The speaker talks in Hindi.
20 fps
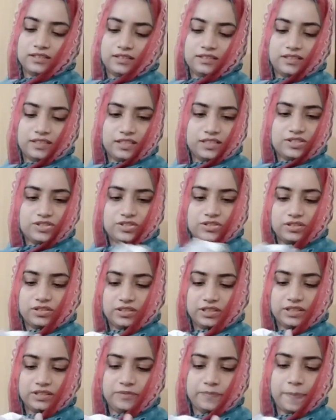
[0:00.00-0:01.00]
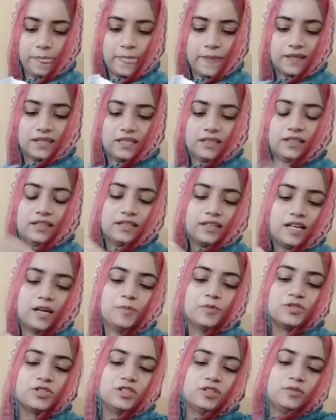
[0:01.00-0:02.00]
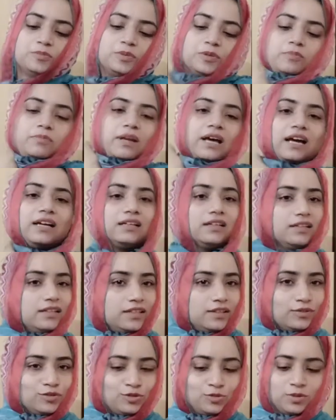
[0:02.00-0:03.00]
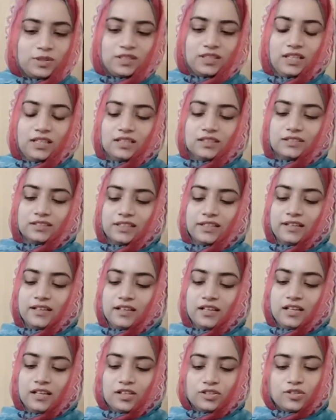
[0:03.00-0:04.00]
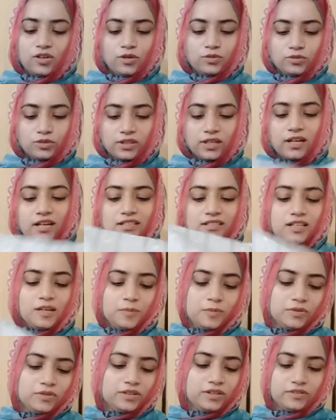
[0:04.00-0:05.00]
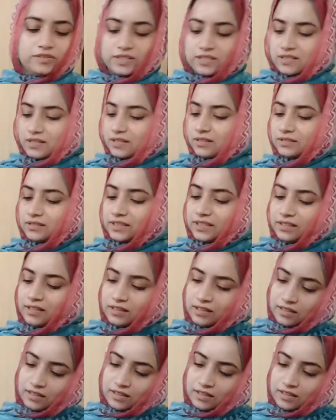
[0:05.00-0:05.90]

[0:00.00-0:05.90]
ग्रे शर्ट है यानी अगर आप उसके ऊपर ब्लैक कलर का वो दुपट्टा लेते हैं तो आउट क्लास आप लोगों का ड्रेस लगता है